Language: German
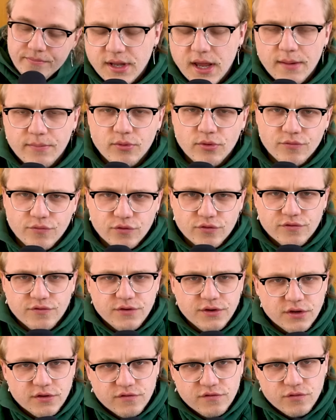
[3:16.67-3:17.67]
Der Upload
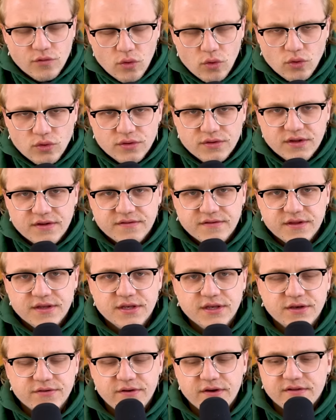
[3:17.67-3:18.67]
funktioniert so, dass
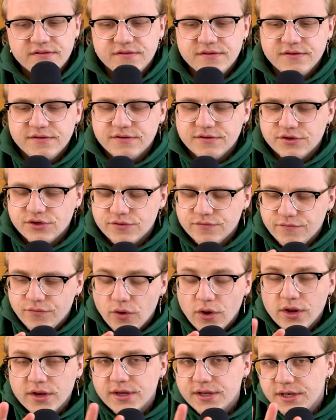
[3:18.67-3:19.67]
ich quasi diese
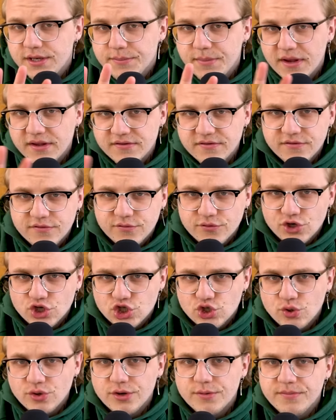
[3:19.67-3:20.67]
Folge, die meistens so eine
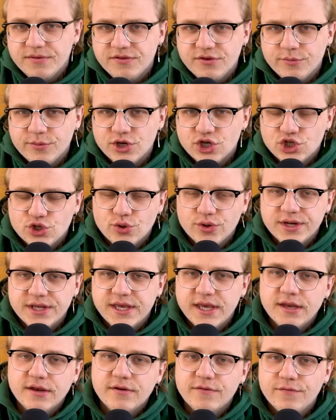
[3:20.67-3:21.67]
Stunde, ein bisschen über eine Stunde
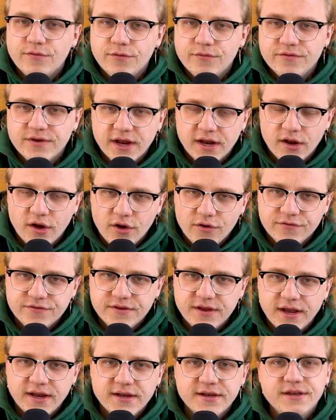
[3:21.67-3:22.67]
geht, in fünf fünf Teile
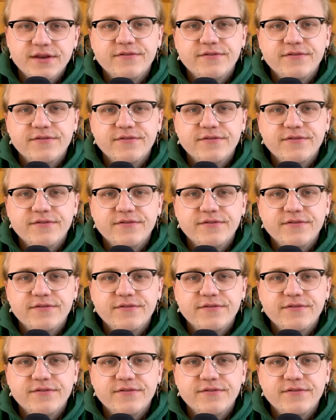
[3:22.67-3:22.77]
aufteile.